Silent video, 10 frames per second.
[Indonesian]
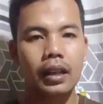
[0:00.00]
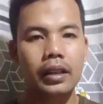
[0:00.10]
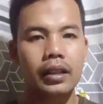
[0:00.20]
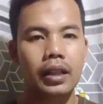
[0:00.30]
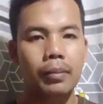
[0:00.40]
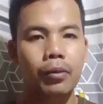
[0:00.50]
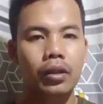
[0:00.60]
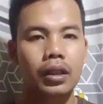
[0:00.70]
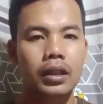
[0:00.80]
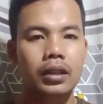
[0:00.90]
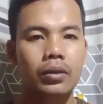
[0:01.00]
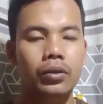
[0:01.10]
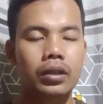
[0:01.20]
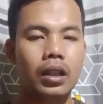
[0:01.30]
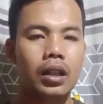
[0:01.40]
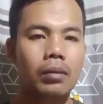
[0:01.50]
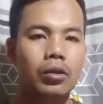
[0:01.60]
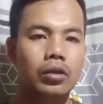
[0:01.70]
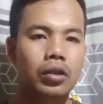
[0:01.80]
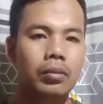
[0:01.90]
adanya deportasi Ustadz
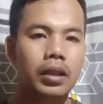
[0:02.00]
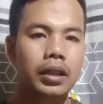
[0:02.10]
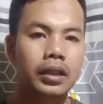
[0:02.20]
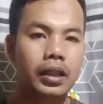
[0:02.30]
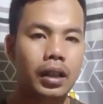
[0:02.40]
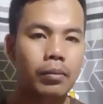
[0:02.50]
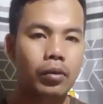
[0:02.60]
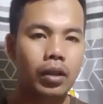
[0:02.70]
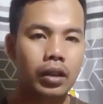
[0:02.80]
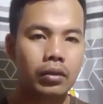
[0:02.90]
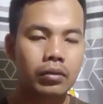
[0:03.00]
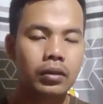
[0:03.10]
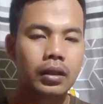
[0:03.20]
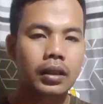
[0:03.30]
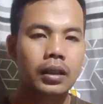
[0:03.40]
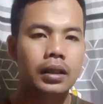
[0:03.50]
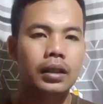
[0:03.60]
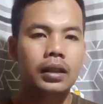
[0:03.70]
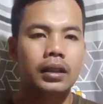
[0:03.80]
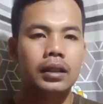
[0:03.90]
Abdul Somad di Singapura itu
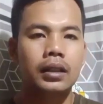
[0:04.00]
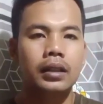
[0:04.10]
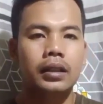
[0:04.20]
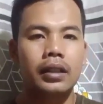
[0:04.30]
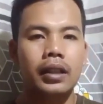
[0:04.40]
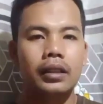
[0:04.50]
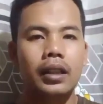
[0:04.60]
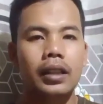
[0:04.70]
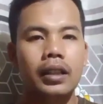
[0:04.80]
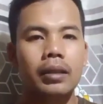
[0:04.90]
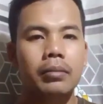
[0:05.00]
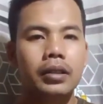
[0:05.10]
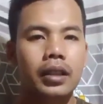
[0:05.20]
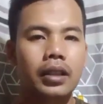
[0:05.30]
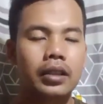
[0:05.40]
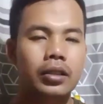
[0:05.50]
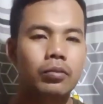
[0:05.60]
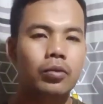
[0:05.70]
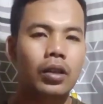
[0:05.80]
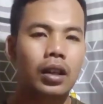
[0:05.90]
ternyata ini menjadi
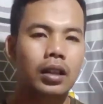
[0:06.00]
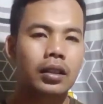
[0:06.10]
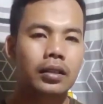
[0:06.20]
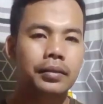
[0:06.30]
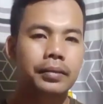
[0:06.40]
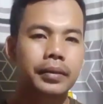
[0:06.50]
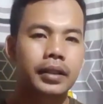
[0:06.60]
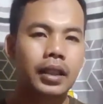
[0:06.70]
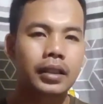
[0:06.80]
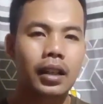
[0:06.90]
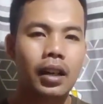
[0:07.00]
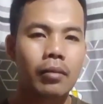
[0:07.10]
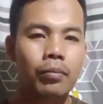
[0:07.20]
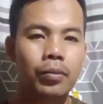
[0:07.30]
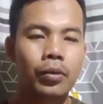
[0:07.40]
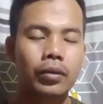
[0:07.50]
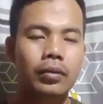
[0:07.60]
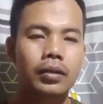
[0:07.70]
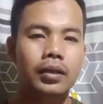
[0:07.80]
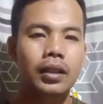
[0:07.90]
sebuah sasaran empuk
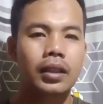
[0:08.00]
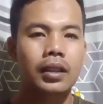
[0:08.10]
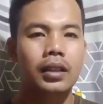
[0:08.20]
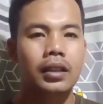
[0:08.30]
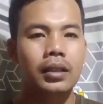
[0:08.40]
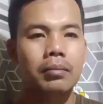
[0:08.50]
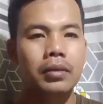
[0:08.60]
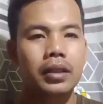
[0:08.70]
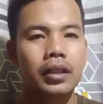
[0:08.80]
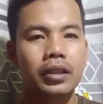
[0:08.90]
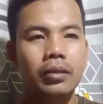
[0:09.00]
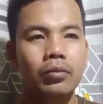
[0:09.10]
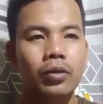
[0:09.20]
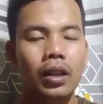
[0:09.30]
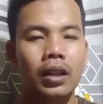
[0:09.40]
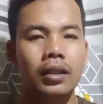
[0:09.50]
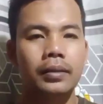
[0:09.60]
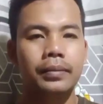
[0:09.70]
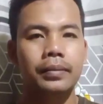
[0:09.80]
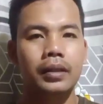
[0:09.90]
menjadi sebuah
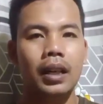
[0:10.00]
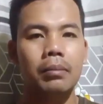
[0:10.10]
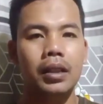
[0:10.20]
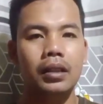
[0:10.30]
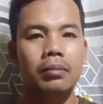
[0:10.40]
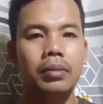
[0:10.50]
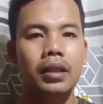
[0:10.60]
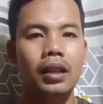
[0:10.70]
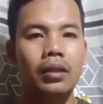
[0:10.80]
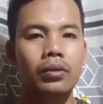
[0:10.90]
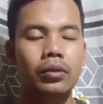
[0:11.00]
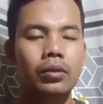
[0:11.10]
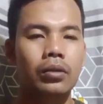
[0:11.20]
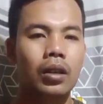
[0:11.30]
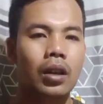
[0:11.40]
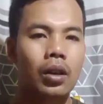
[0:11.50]
kabar gembira untuk